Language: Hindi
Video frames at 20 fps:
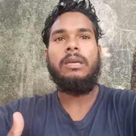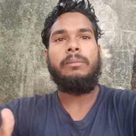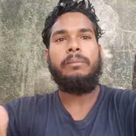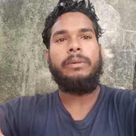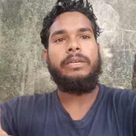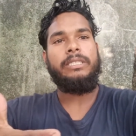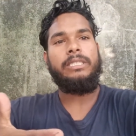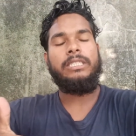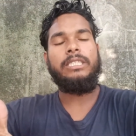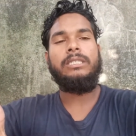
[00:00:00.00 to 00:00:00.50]

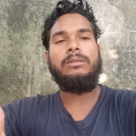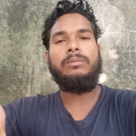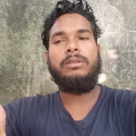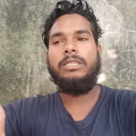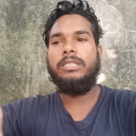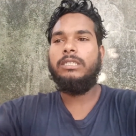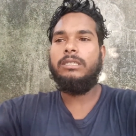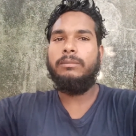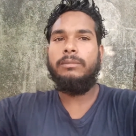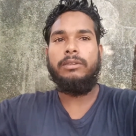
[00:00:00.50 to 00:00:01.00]
भाई तीन
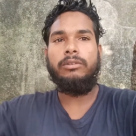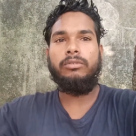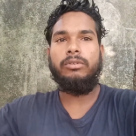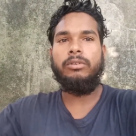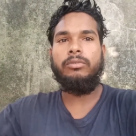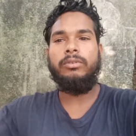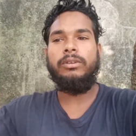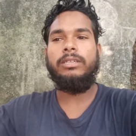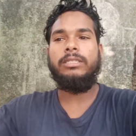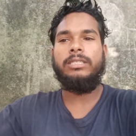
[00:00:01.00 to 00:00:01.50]
बजे से मैं रुके
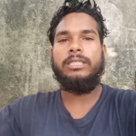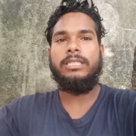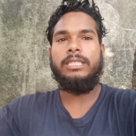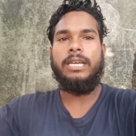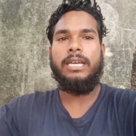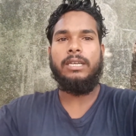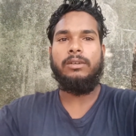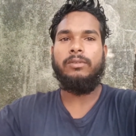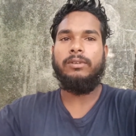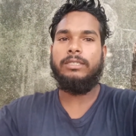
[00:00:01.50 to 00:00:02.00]
हुए से
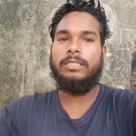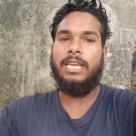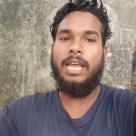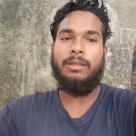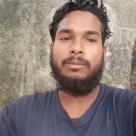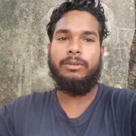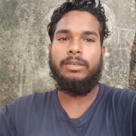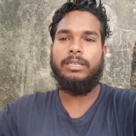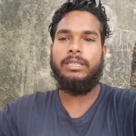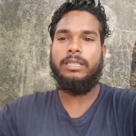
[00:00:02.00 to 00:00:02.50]
जाके वहाँ सात
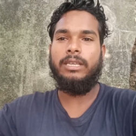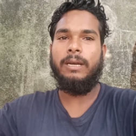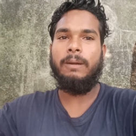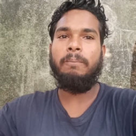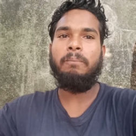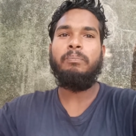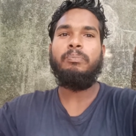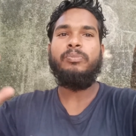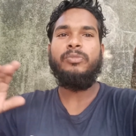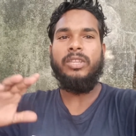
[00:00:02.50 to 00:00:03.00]
बजे तक
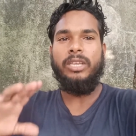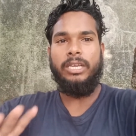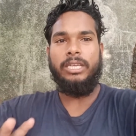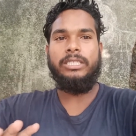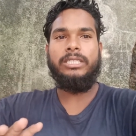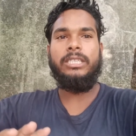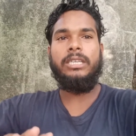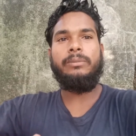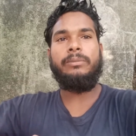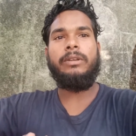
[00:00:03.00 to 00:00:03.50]

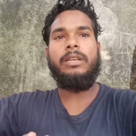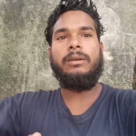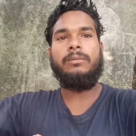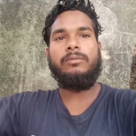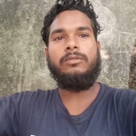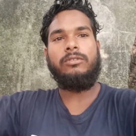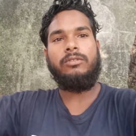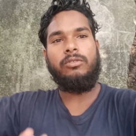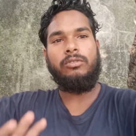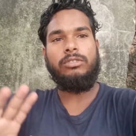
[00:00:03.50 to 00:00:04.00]
इसे मतलब
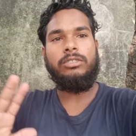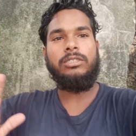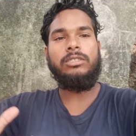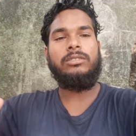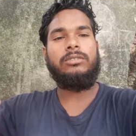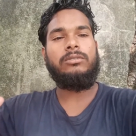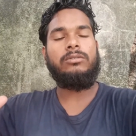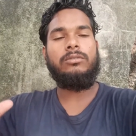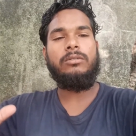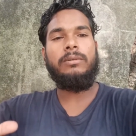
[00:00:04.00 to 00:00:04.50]
कोशिश
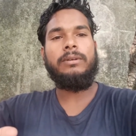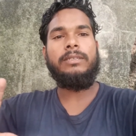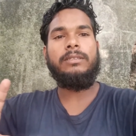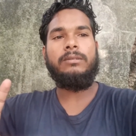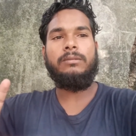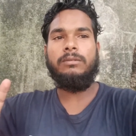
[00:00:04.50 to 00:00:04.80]
तो भाई